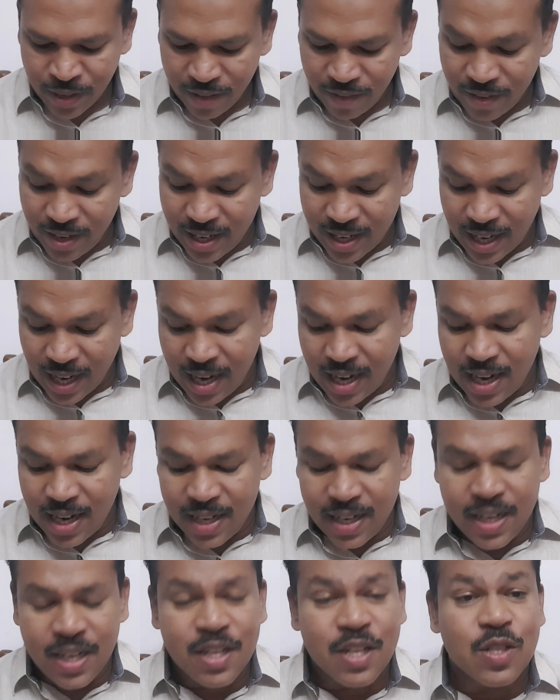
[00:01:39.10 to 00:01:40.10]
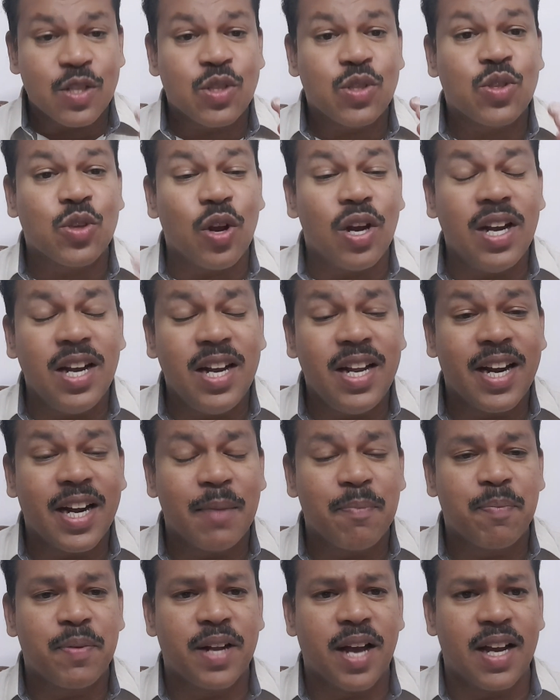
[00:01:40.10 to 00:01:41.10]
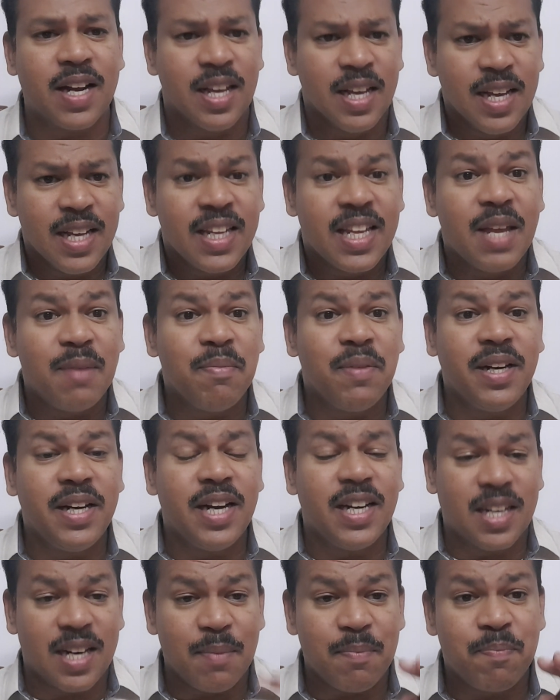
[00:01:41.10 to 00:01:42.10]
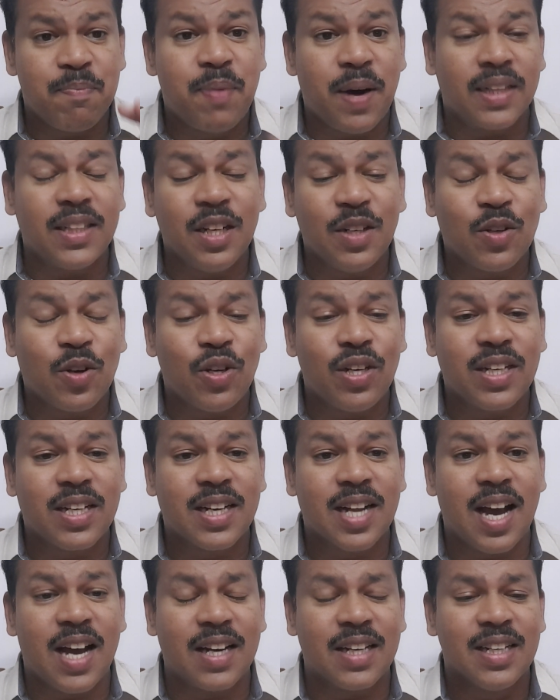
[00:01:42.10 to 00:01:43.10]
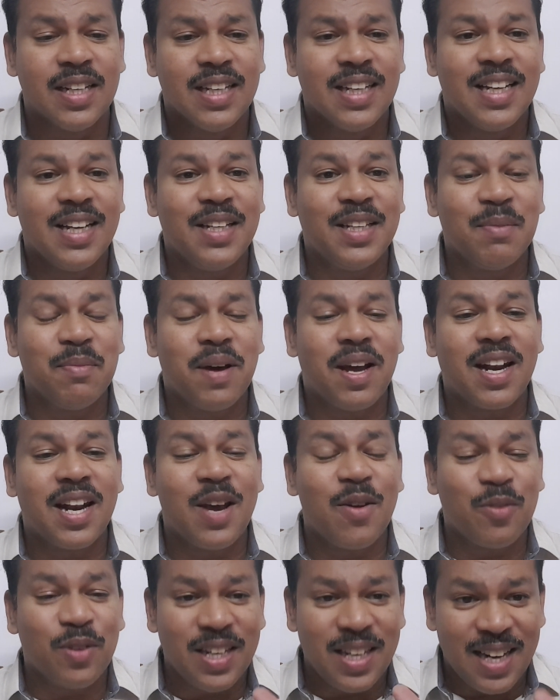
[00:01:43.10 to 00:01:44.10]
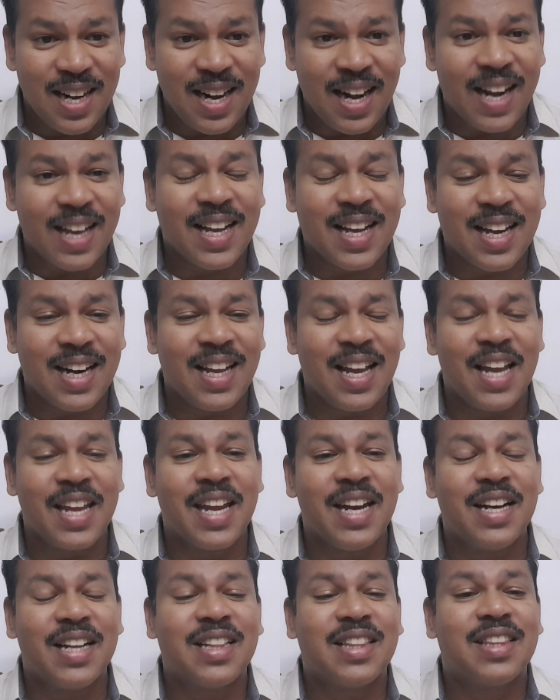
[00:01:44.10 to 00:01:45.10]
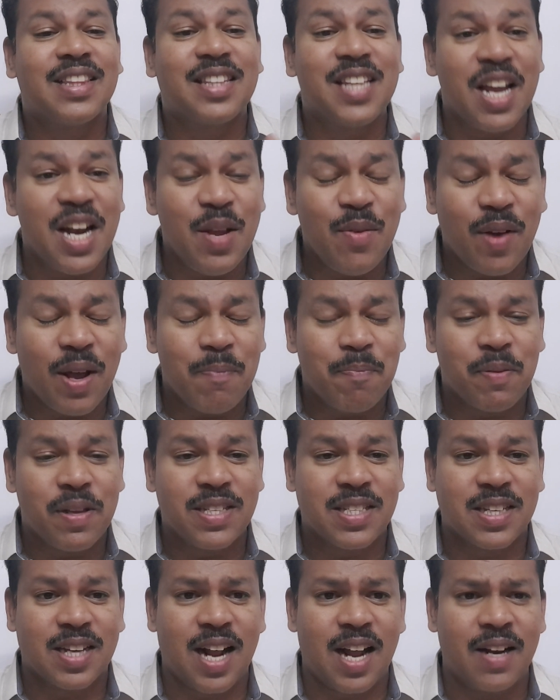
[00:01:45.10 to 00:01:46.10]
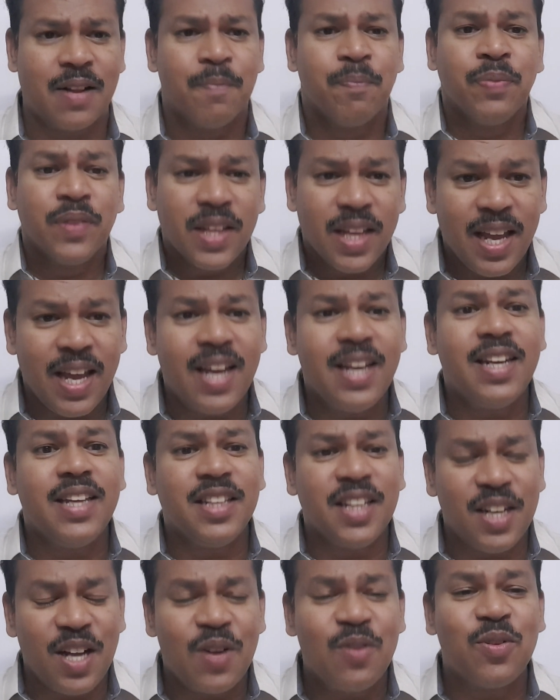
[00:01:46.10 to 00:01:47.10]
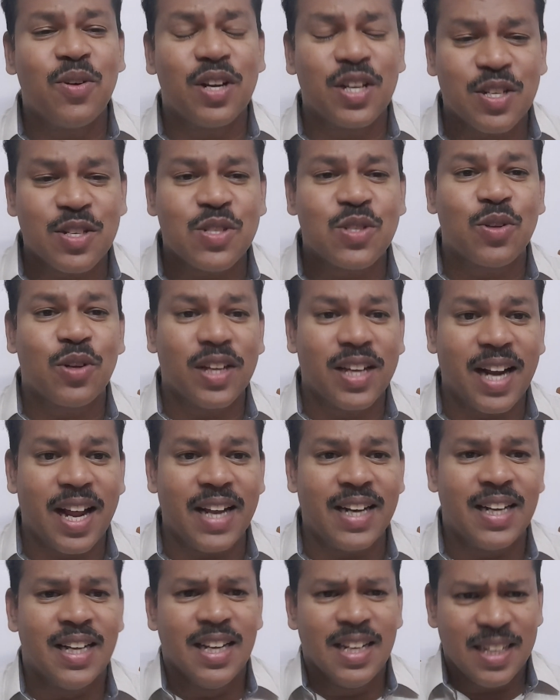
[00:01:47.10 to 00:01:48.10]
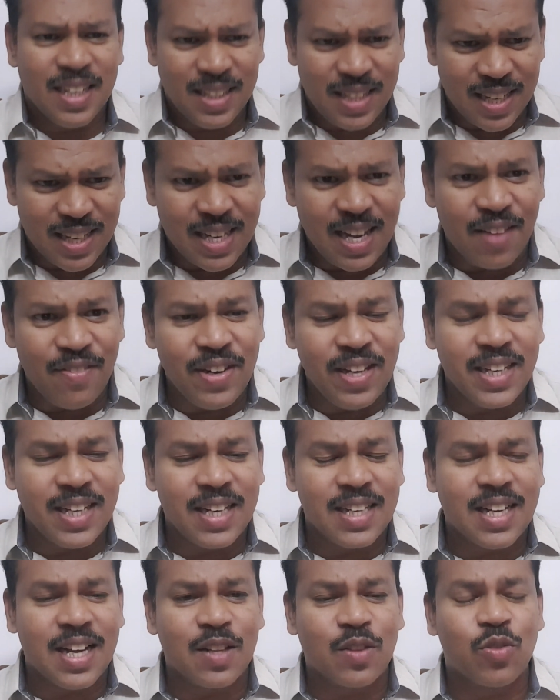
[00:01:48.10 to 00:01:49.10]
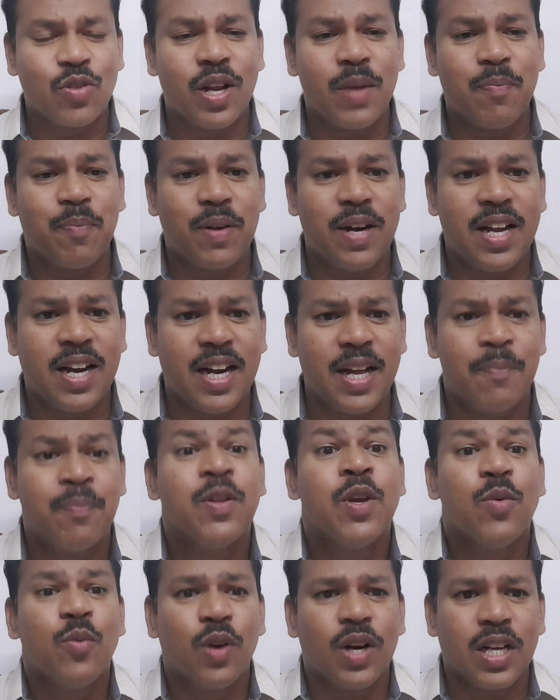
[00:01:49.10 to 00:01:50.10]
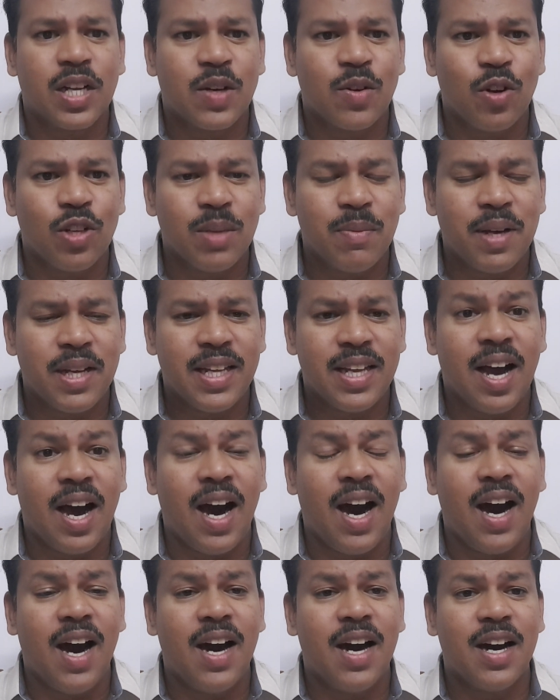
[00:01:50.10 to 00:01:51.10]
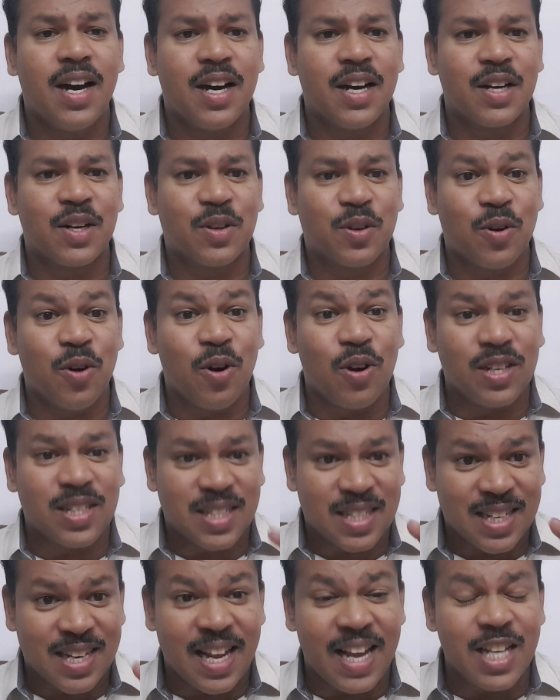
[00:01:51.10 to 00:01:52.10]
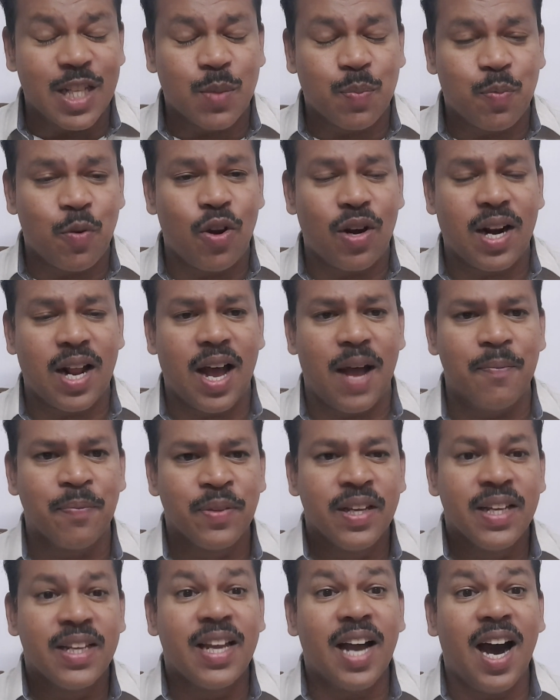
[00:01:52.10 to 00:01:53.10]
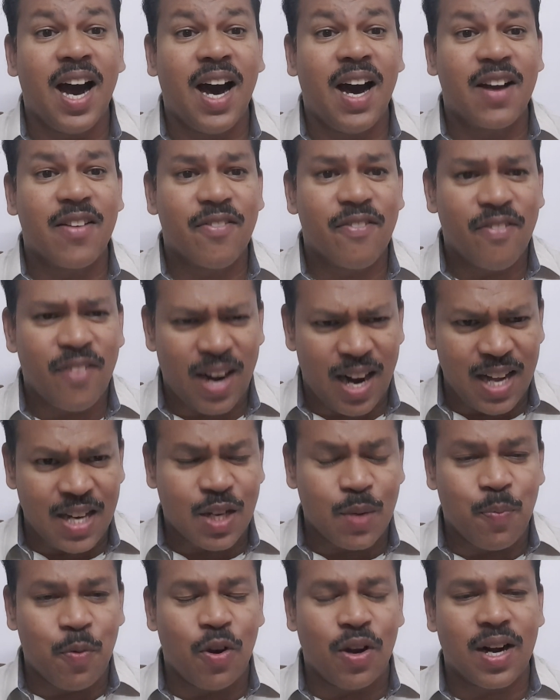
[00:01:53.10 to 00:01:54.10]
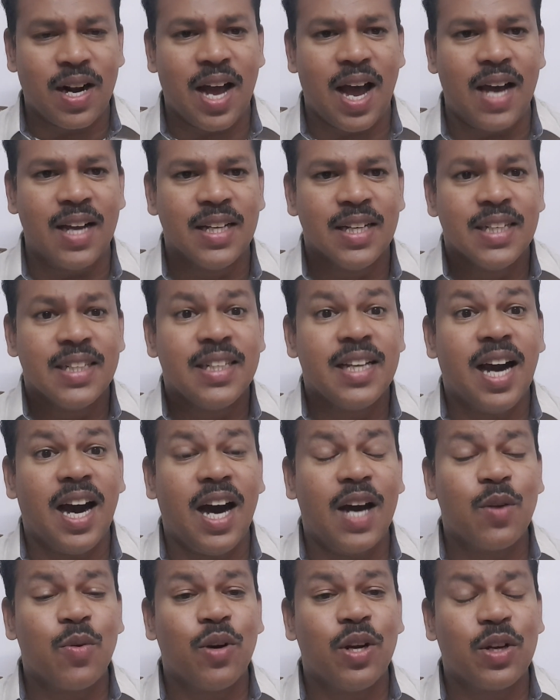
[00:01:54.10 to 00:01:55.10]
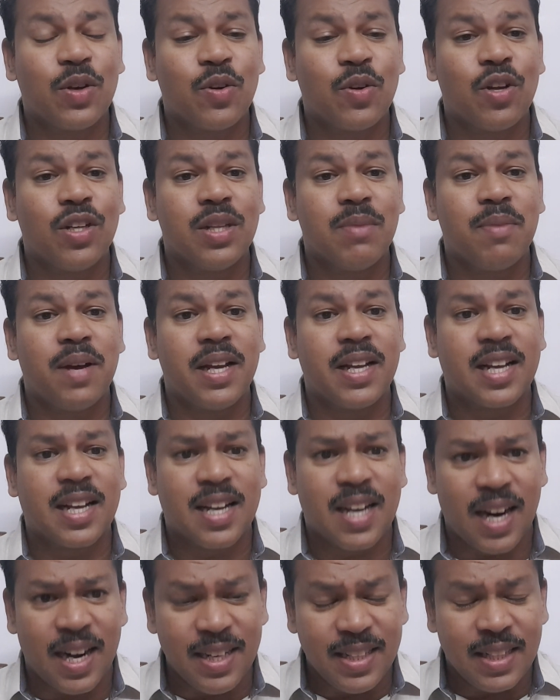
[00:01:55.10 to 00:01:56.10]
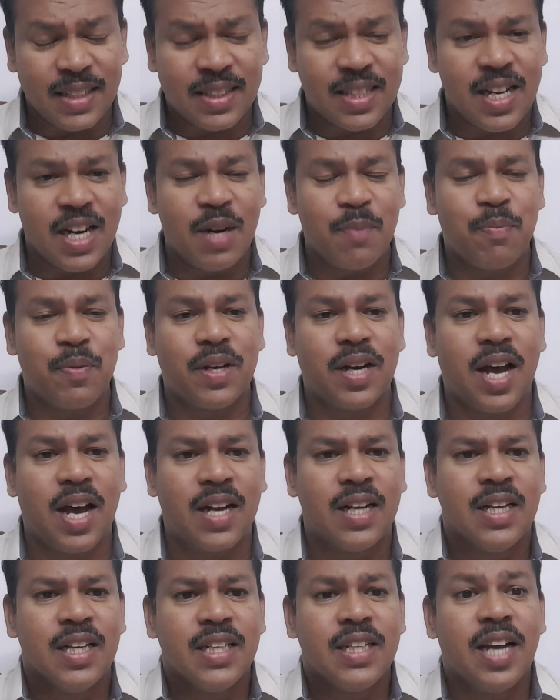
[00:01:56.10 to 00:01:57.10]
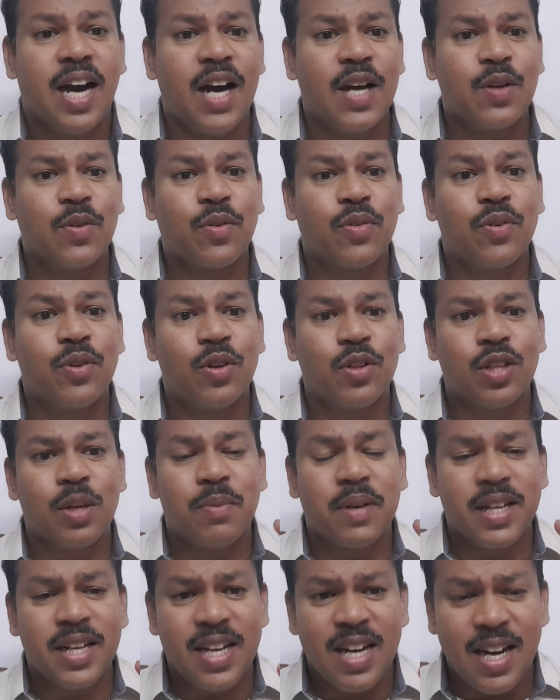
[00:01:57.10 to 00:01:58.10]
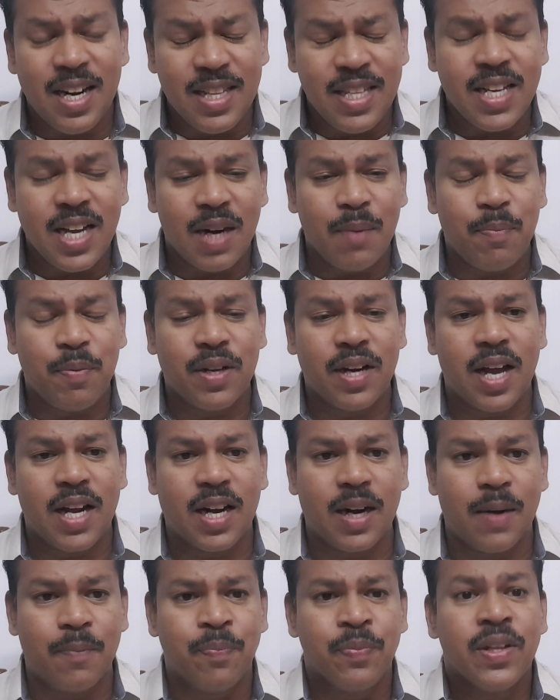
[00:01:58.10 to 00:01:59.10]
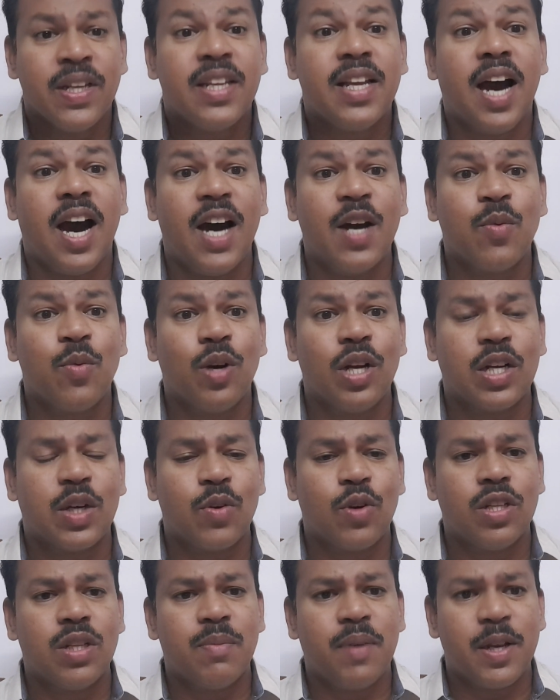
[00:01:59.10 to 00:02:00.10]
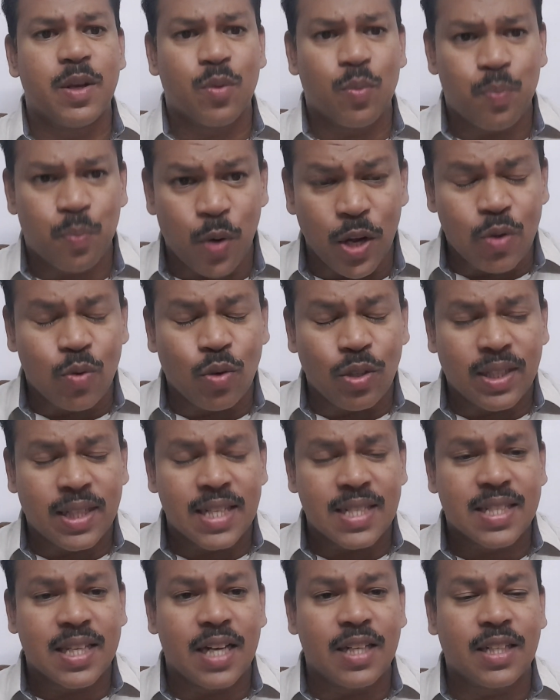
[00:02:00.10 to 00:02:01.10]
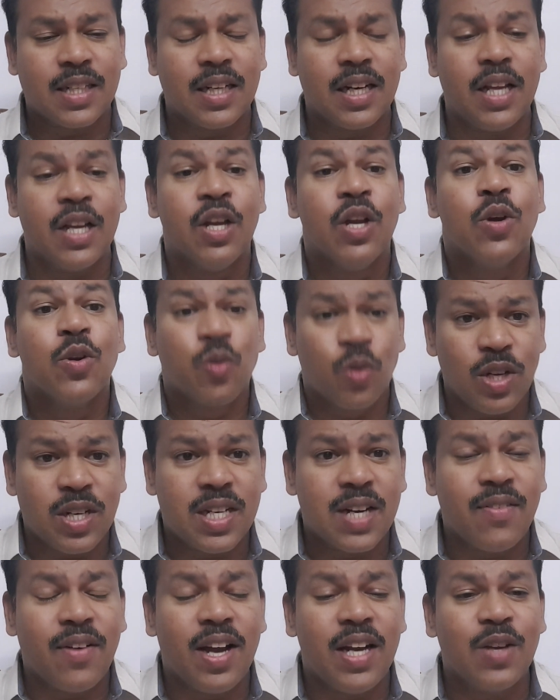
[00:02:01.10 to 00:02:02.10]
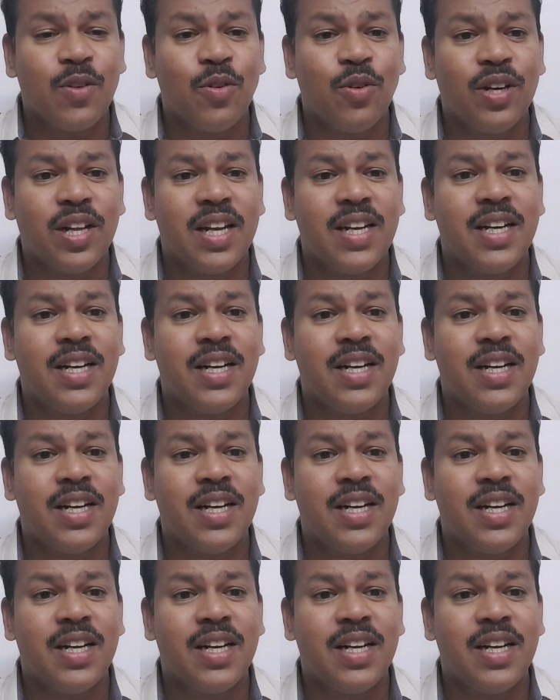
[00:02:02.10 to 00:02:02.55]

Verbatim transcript: வேறல்ல என்று சொல்லி அனுப்பினான் இமிடியட் பதில் கொடுக்கிறான் இது மாதிரிலாம் ஒண்ணு நடக்கல என்று தெளிவாய் பேசுகிறான் ஏன் இதை நான் உங்களுக்கு சொல்லுகிறேன் இதை கவனிங்கள் கருத்துடைய பிள்ளைகளே உனக்கு விரோதமா யார் கோர்ட் கேஸ் போடுறா யார் வழக்கு போடுறா யார் உனக்கு விரோதமாய் கடிதத்தை அனுப்புகிறார் யாருக்கு விரோதமாய் எழுதி அனுப்புகிறார்கள் யார் உனக்கு விரோதமாய் பொய் குற்றச்சாட்டிலே குற்றவாளி குண்டில்